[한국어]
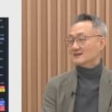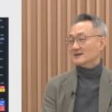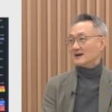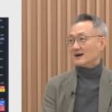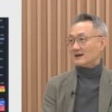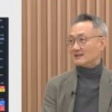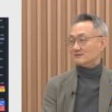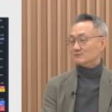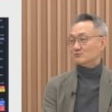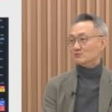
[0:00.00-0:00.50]

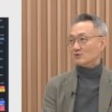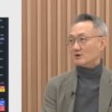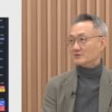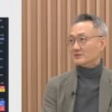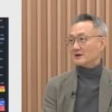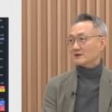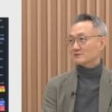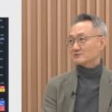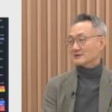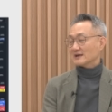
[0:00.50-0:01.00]
아니면
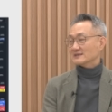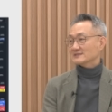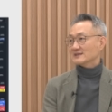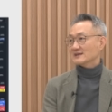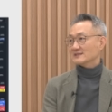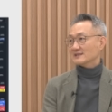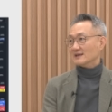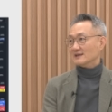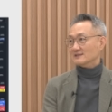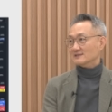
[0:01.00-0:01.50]
원화로
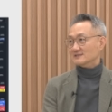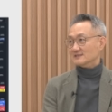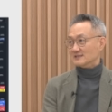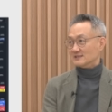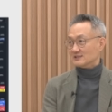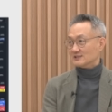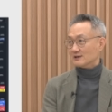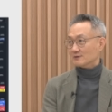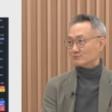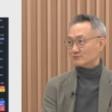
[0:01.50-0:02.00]
상장돼 있는
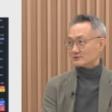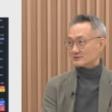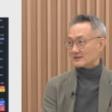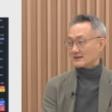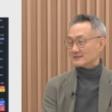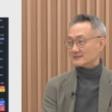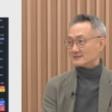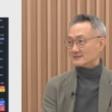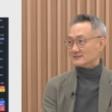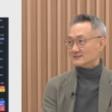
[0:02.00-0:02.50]
ETF를
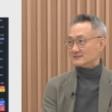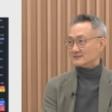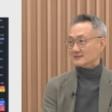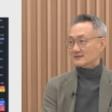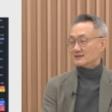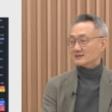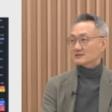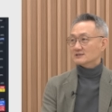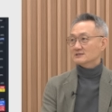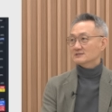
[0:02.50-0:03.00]
사든
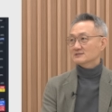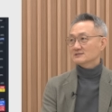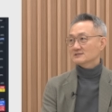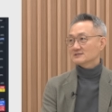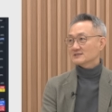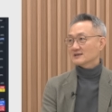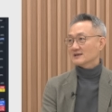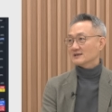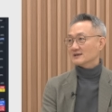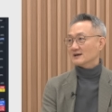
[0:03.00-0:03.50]
큰
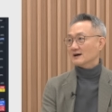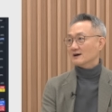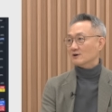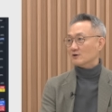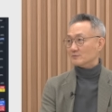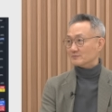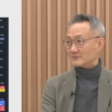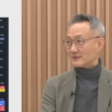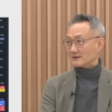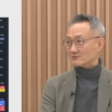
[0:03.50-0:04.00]
차이가
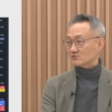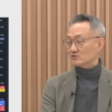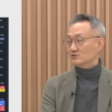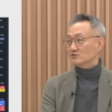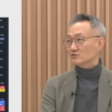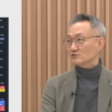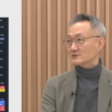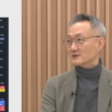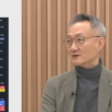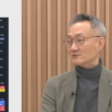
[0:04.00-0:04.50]
없다.
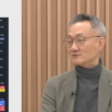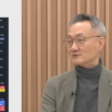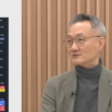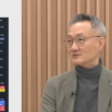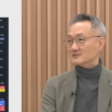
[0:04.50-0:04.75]
수익률상으로. 음.